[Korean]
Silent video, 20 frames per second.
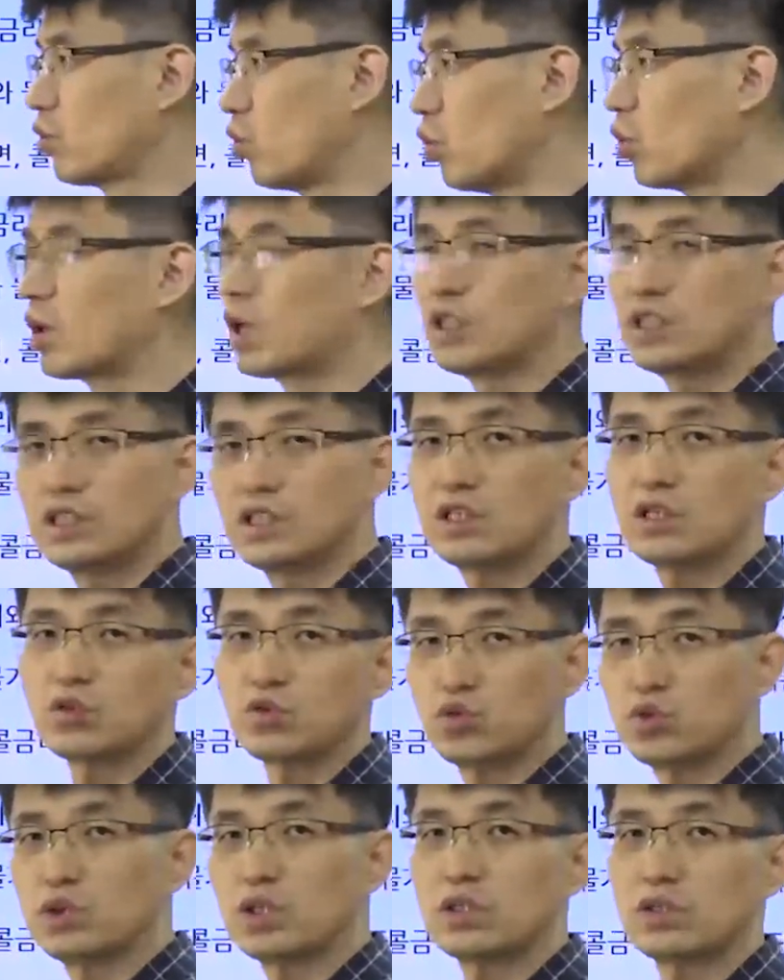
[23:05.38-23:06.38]
공개시장
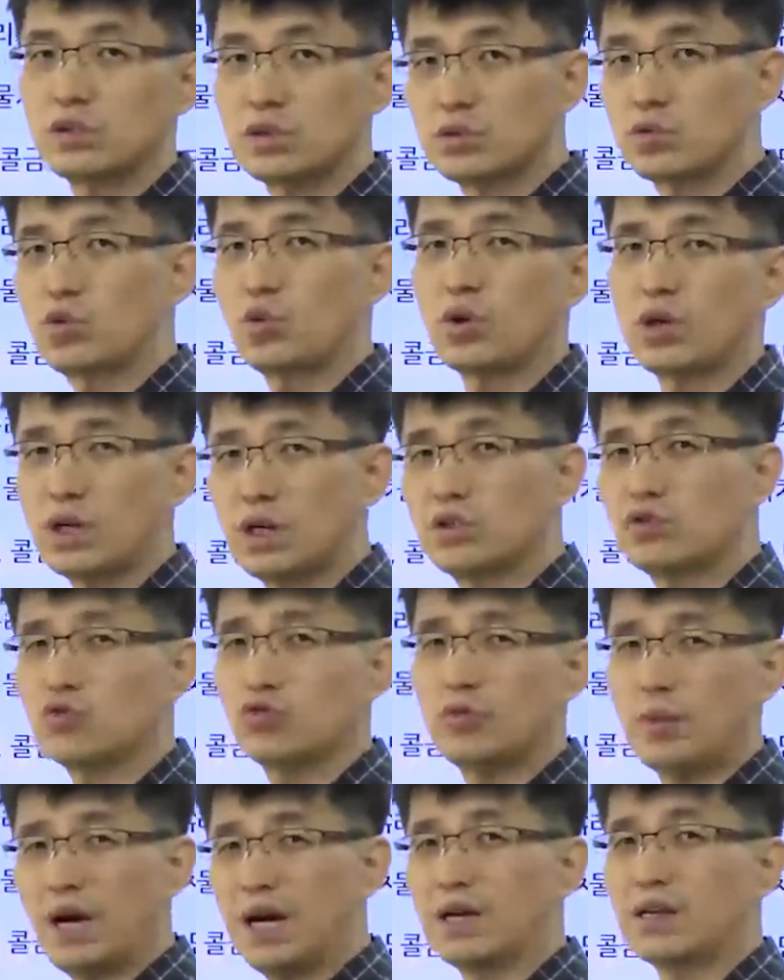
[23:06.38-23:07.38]
조작을 통해가지고
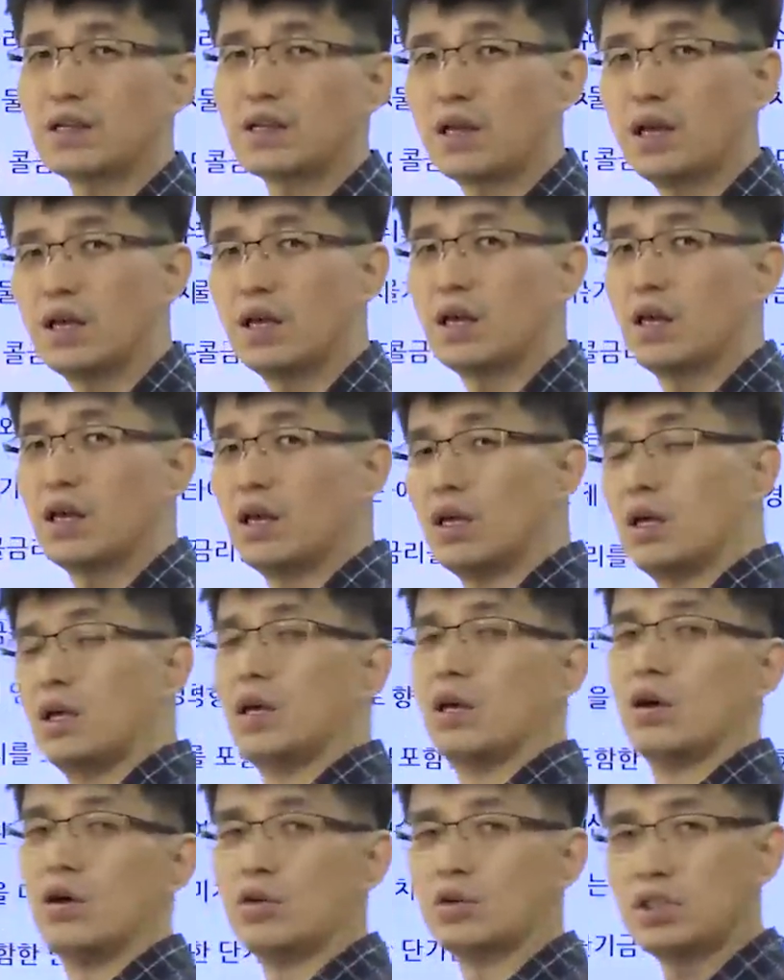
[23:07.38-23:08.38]
막 이렇게
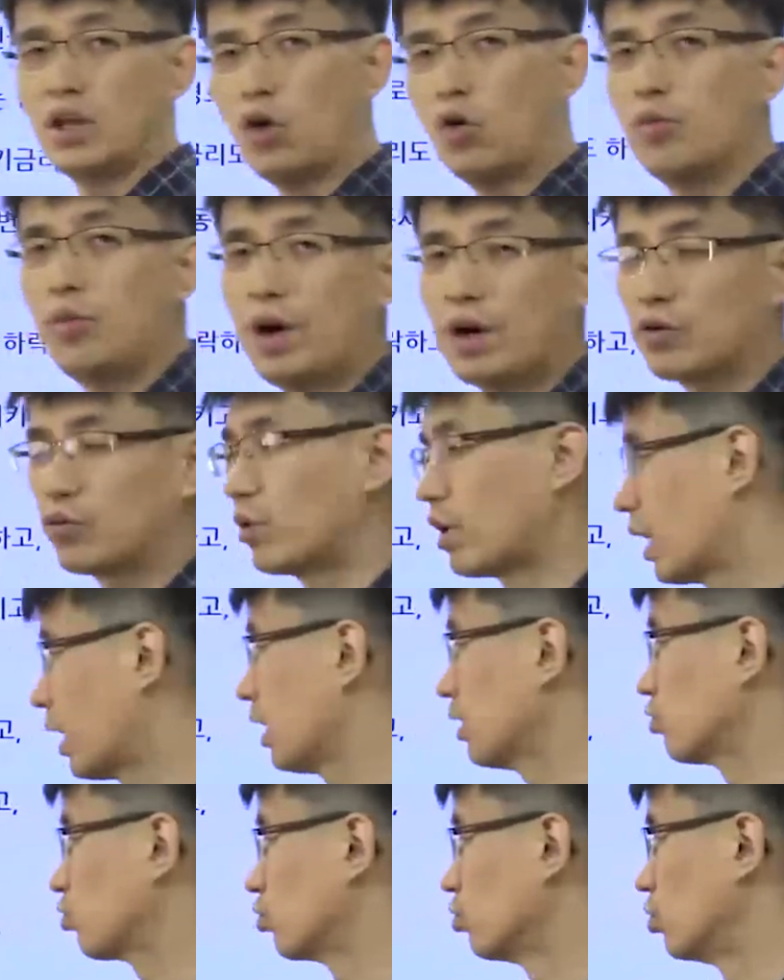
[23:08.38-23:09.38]
사고팔고
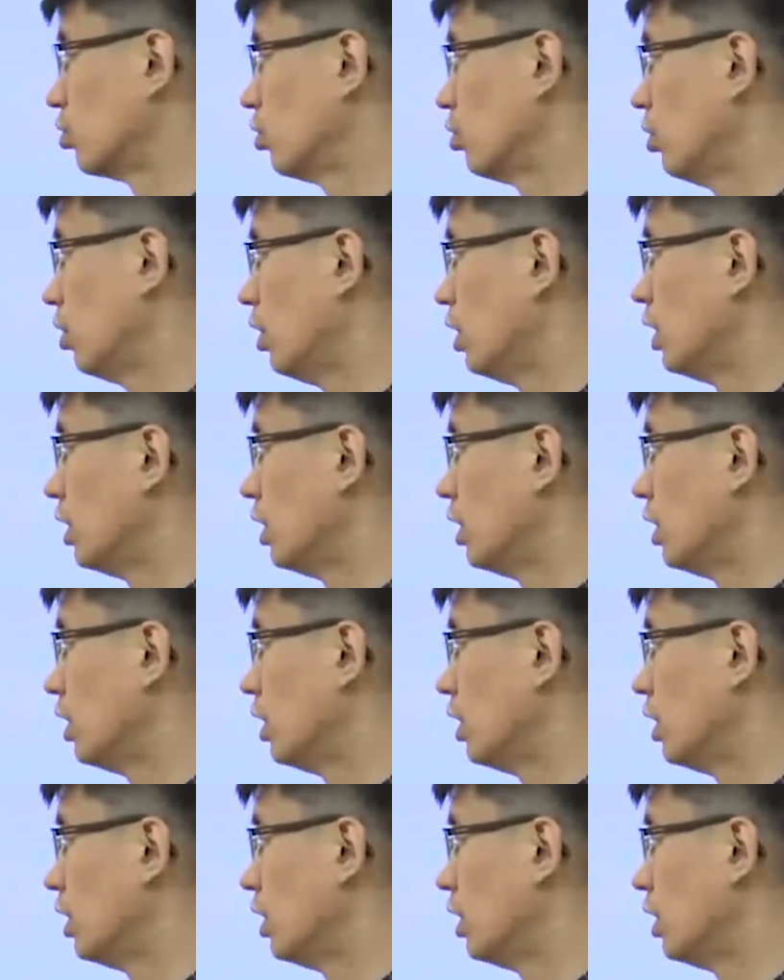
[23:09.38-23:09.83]
해가지고